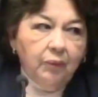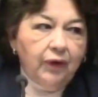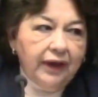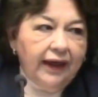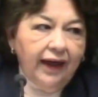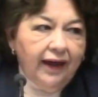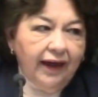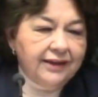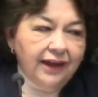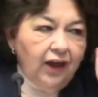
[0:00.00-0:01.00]
porque era
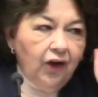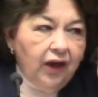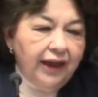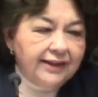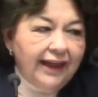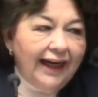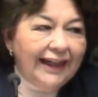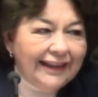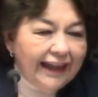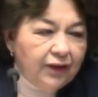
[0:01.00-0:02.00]
así lo, así era el
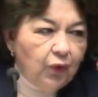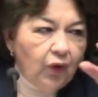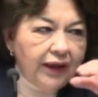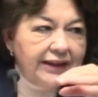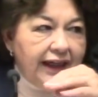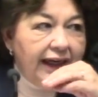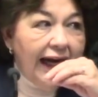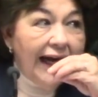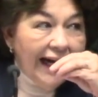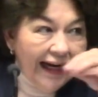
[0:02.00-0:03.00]
título, así era
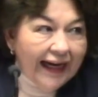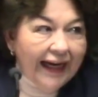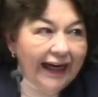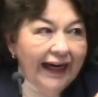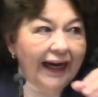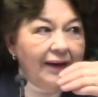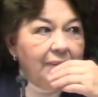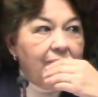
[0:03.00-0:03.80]
la carrera.